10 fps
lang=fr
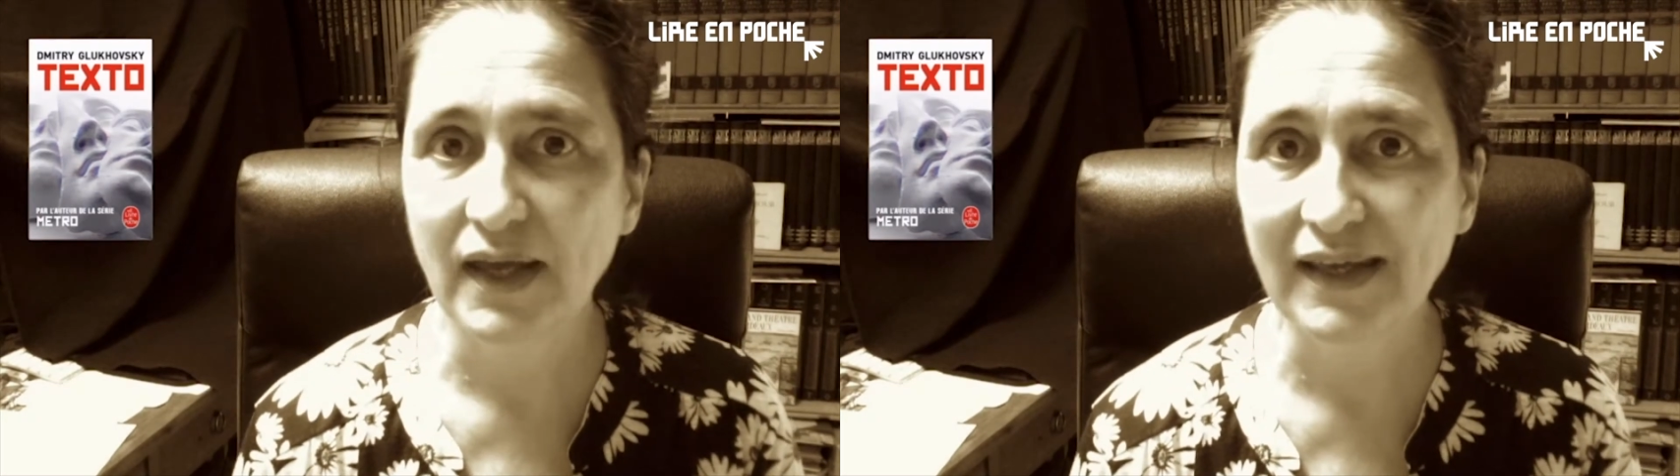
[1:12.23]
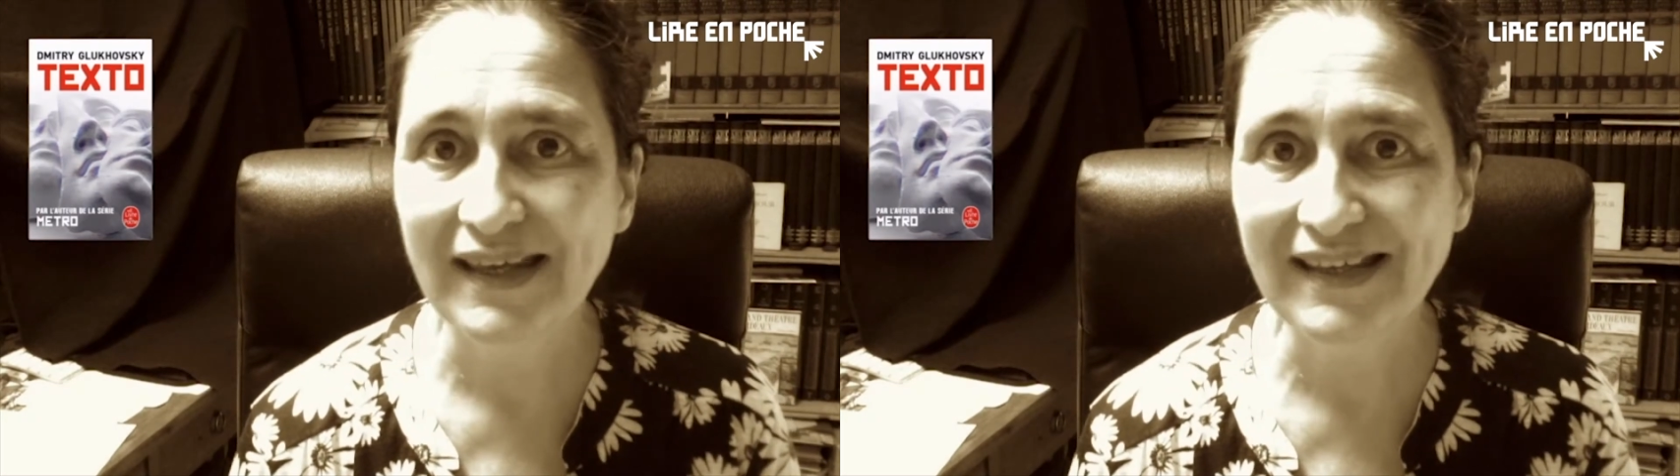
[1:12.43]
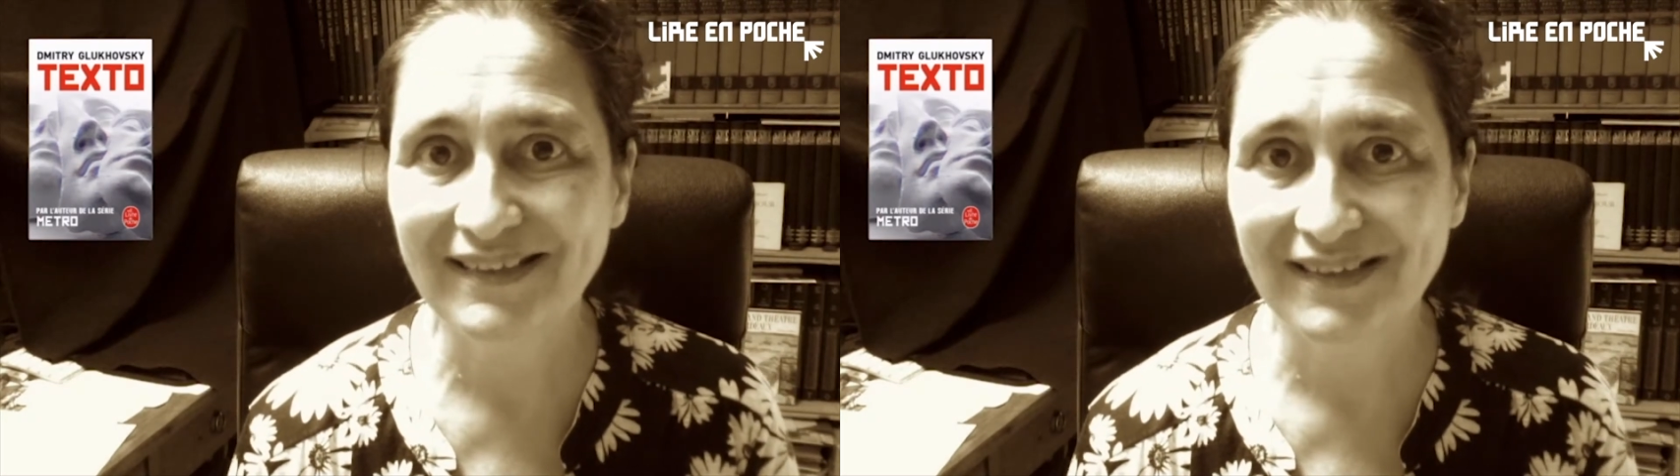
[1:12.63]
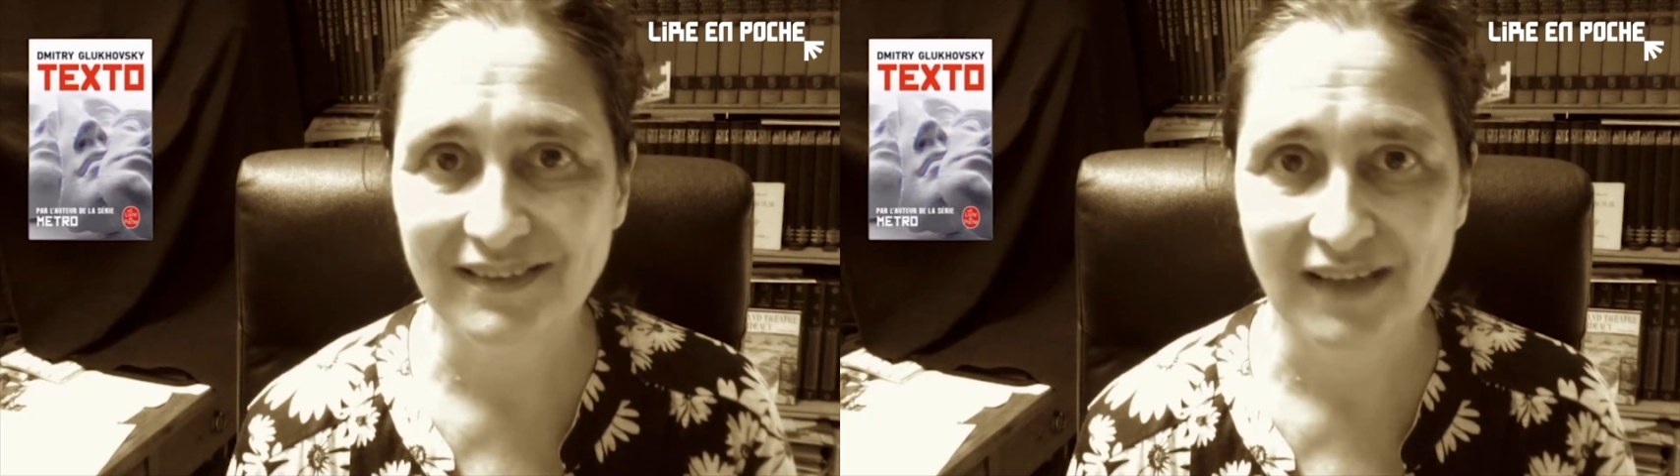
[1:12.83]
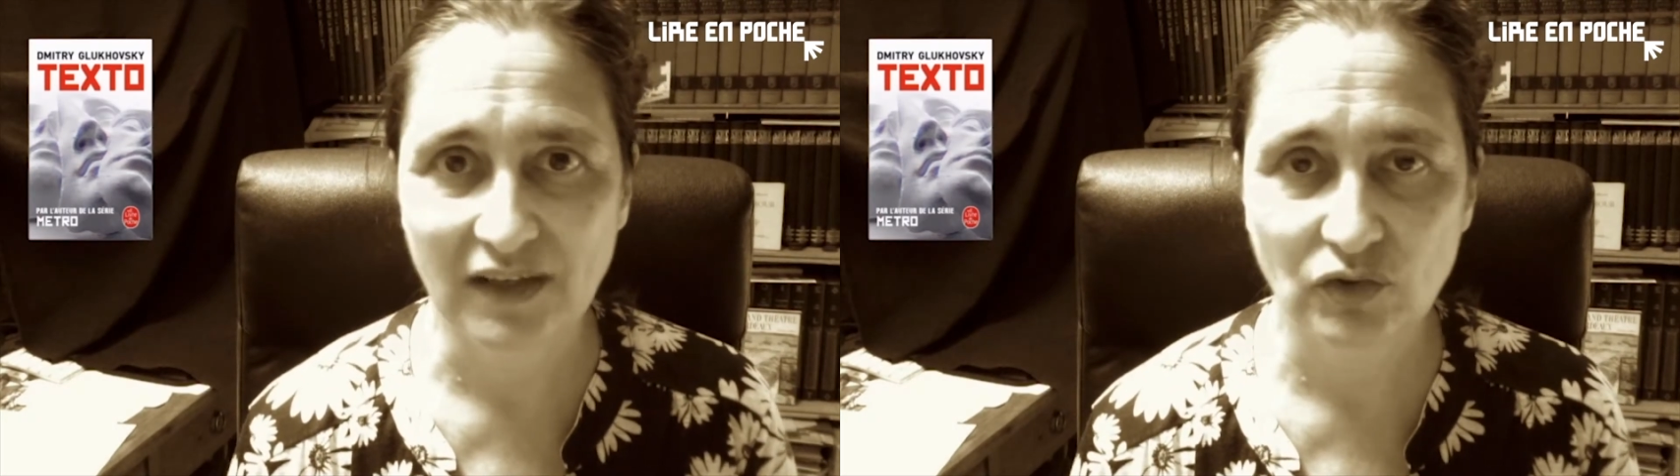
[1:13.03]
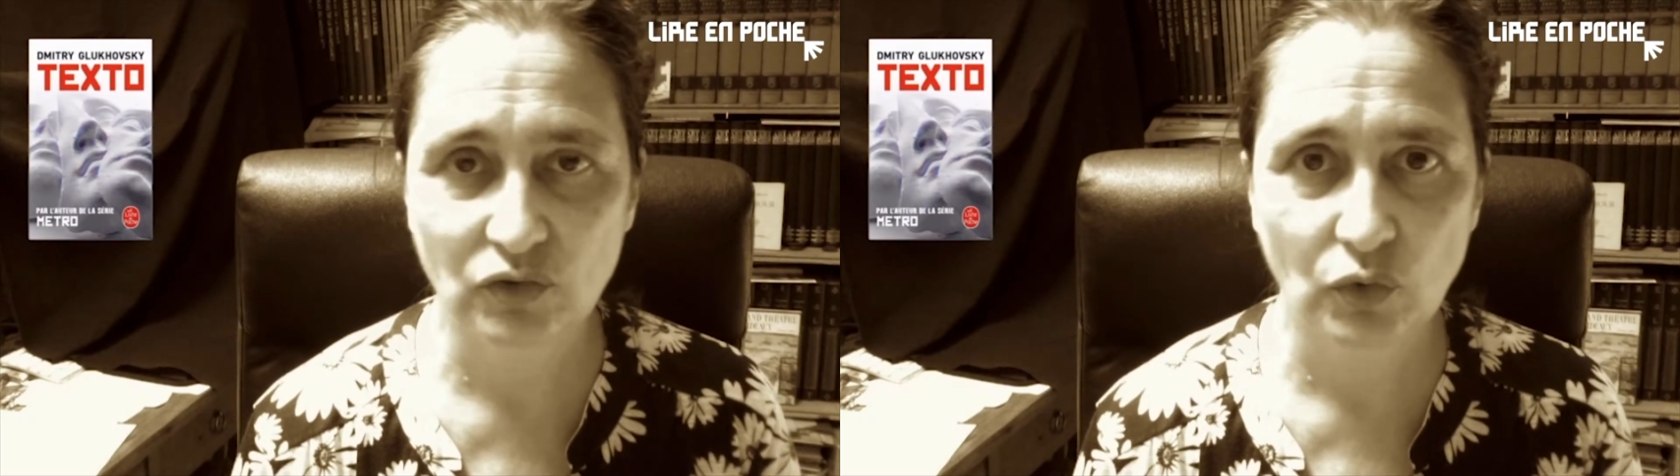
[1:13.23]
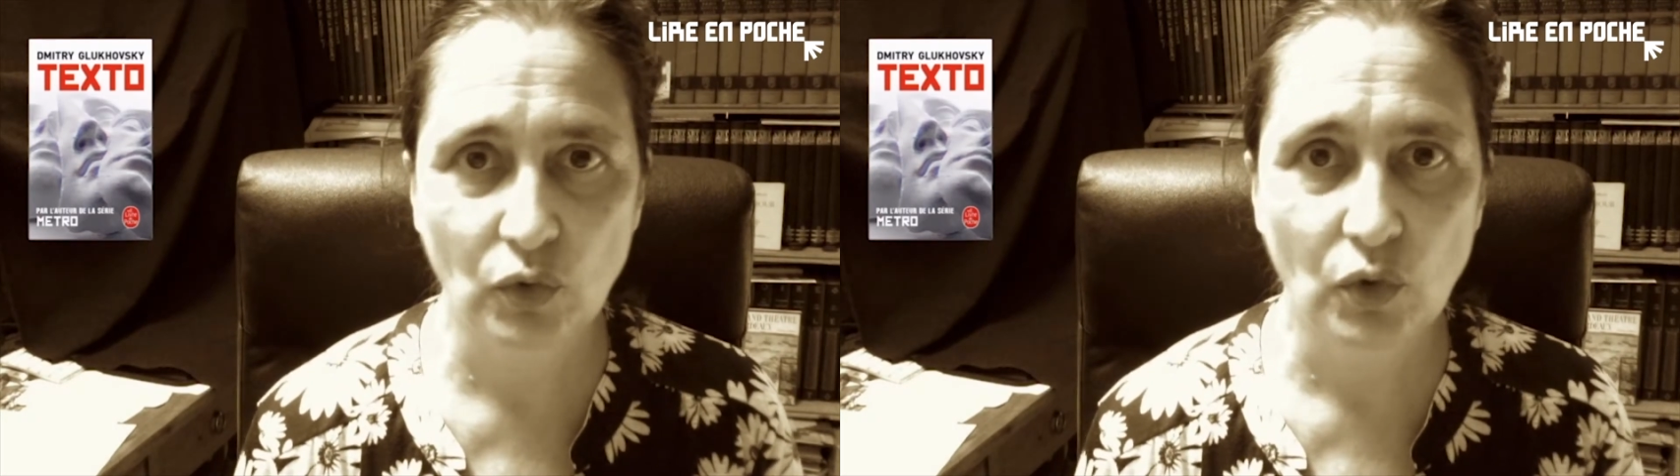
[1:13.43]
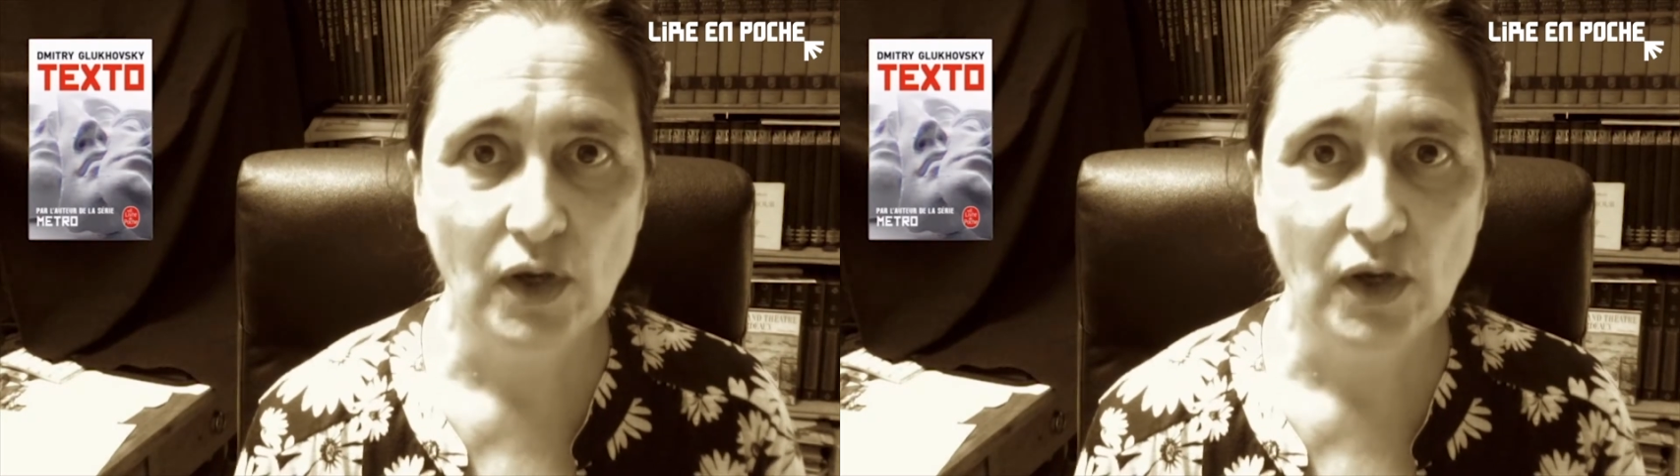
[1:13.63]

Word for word: et des textos